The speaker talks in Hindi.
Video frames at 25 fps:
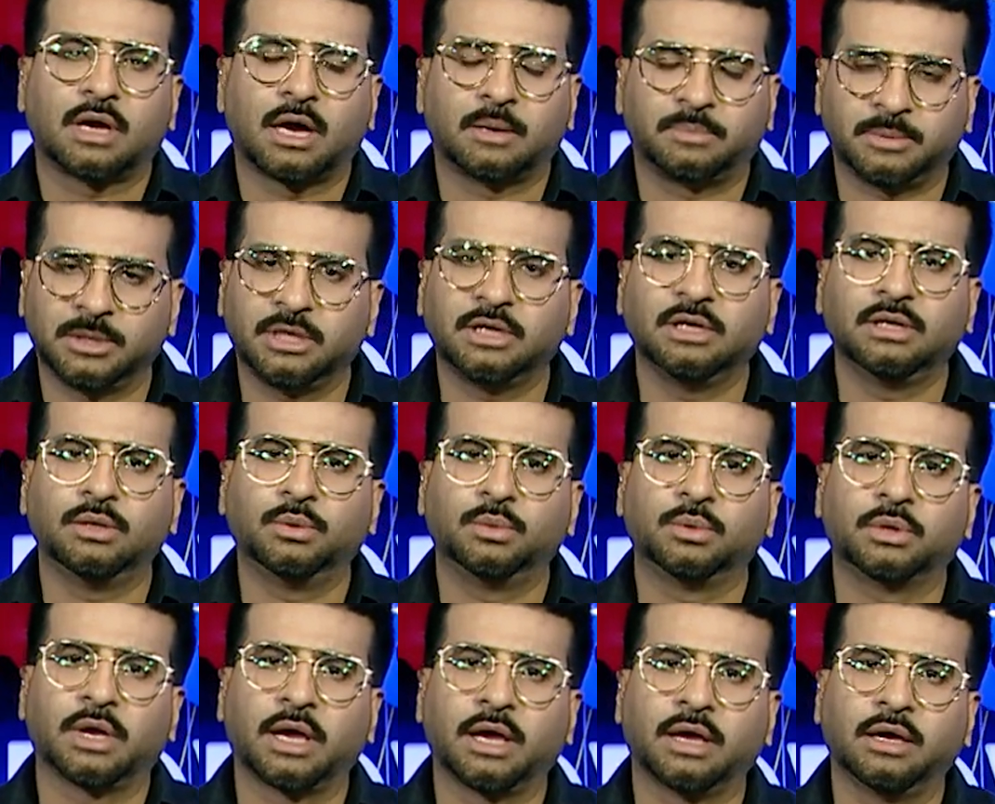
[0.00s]
आप नहीं
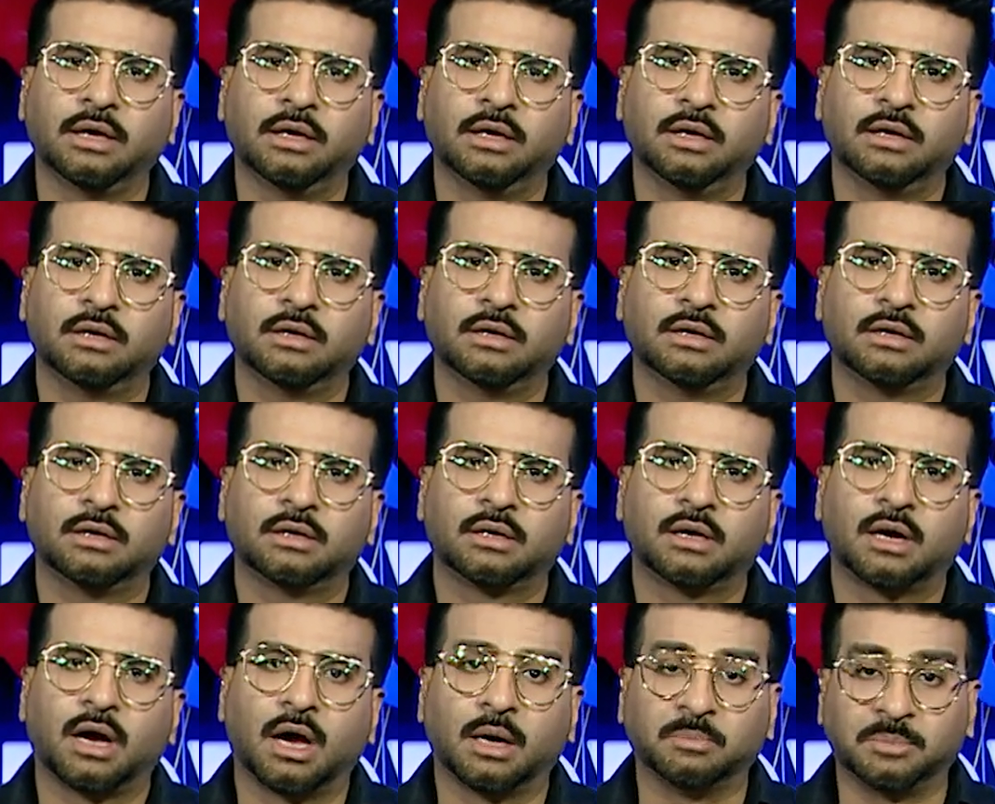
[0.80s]
लोग हैं
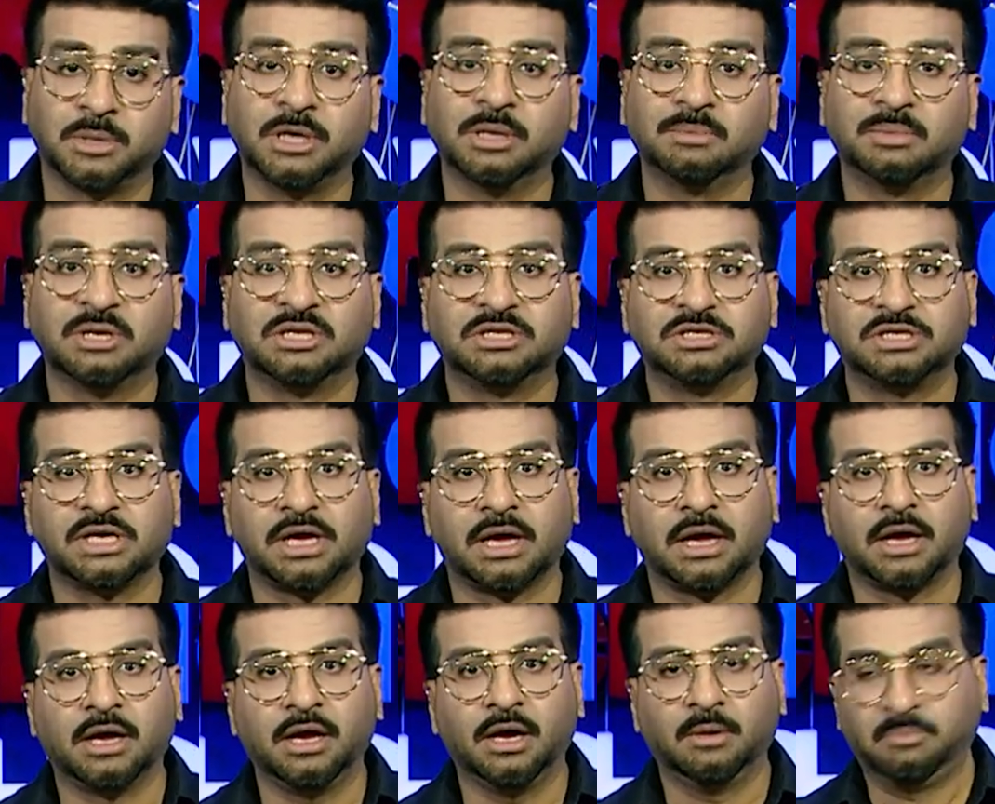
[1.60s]
अपने
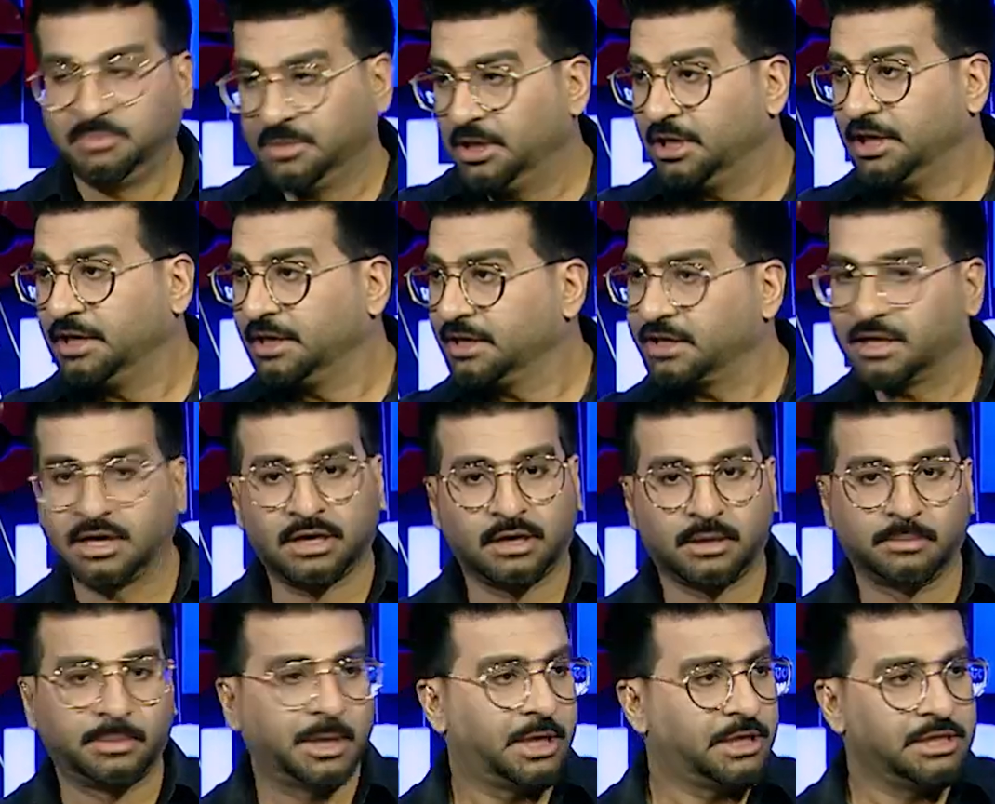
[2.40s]
बच्चे हैं अपने लड़के
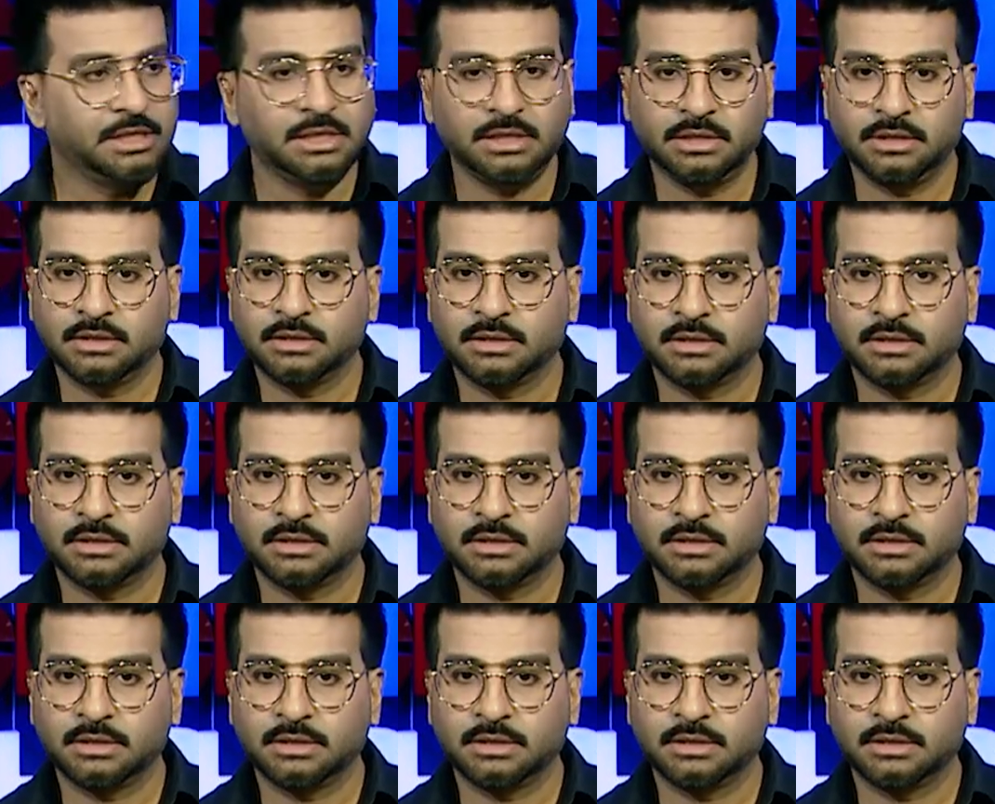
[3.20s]
हैं भाई